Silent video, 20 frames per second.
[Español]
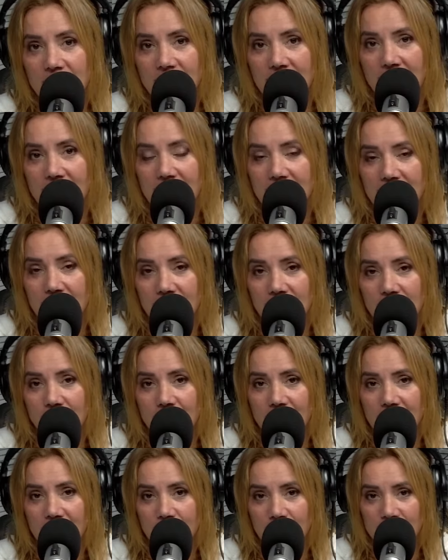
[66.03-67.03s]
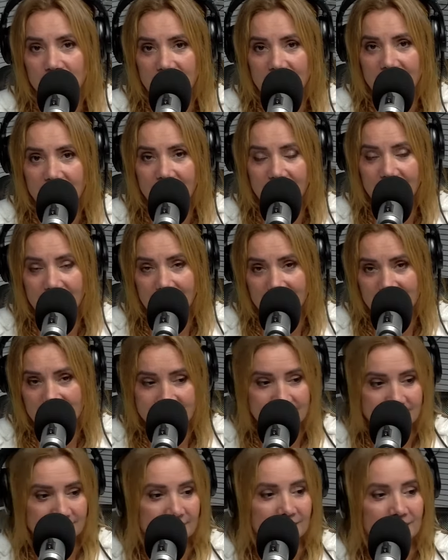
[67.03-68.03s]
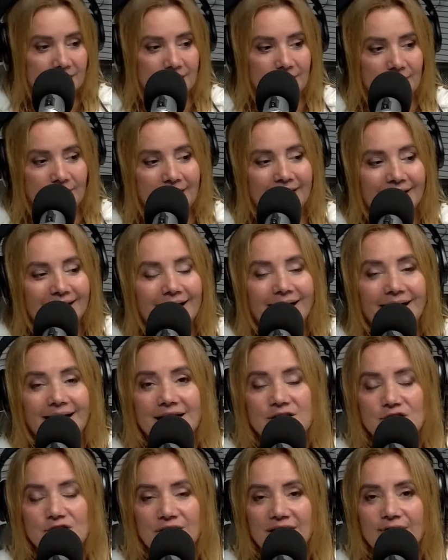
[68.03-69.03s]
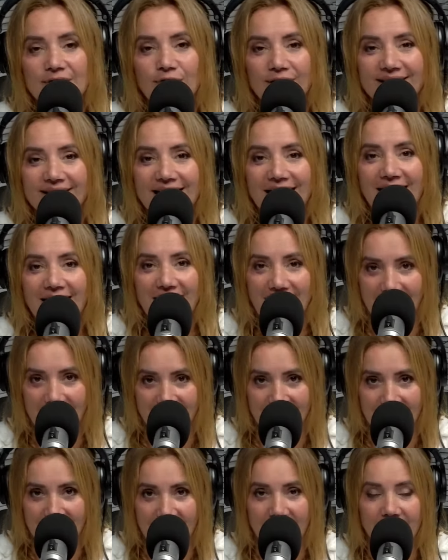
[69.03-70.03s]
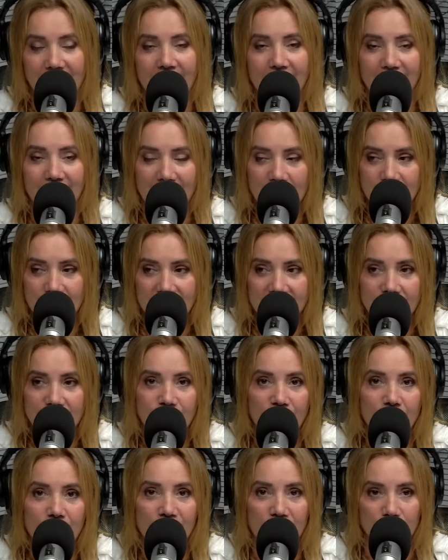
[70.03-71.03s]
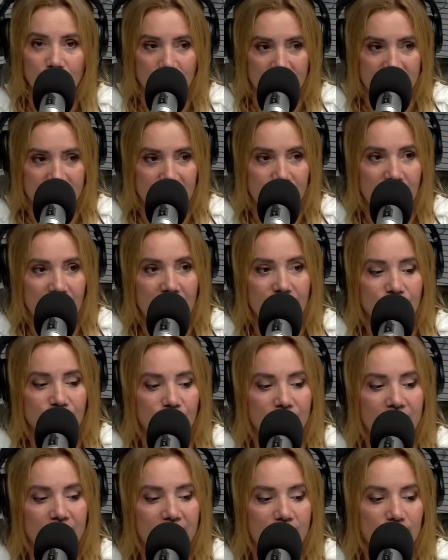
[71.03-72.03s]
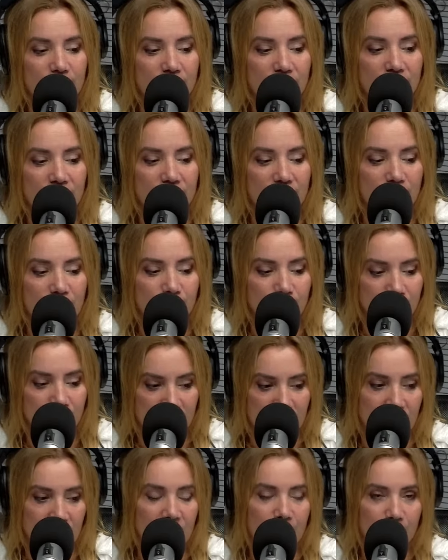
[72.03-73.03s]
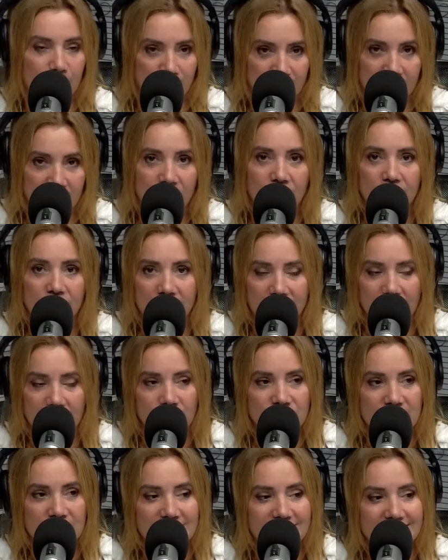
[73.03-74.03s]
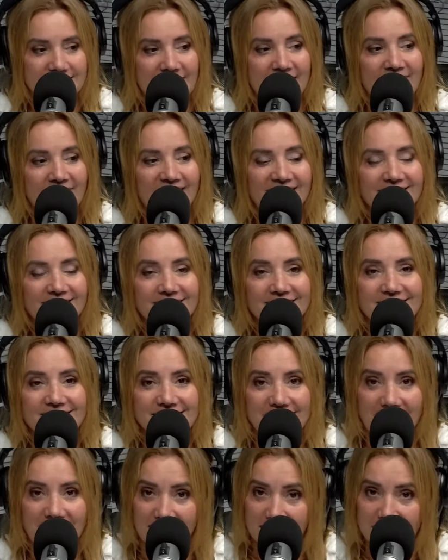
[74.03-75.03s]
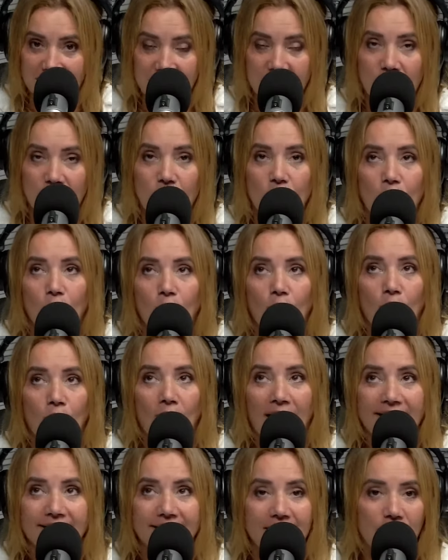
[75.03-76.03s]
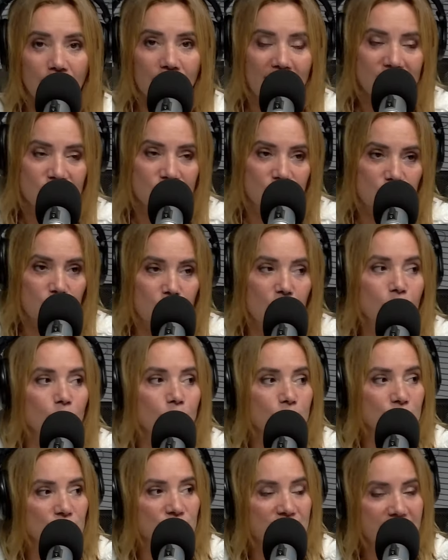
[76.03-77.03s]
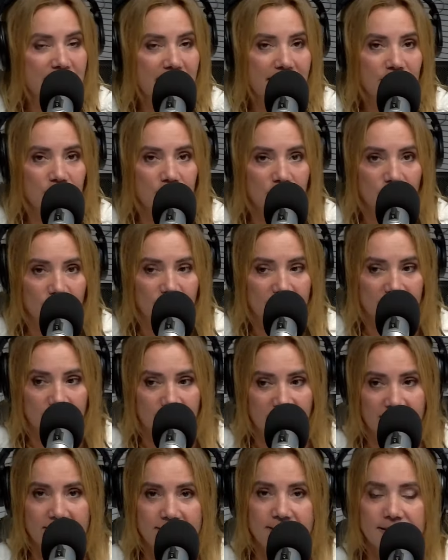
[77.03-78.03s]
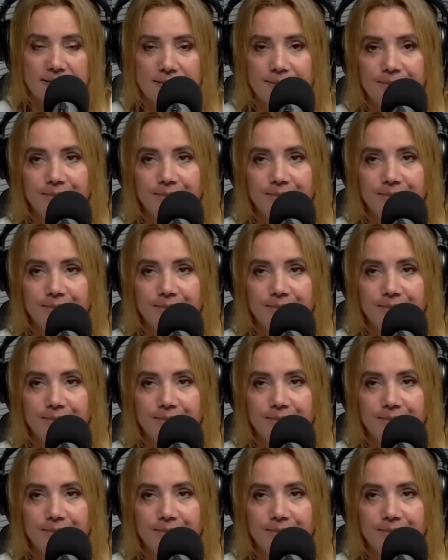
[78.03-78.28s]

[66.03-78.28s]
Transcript: que quiero preguntarte es, el, hecho de que fue tan larga, ¿realmente fue productiva? ¿Fue una reunión donde pudieron, digamos así, avanzar? o hasta ahora solo enunciaron los temas?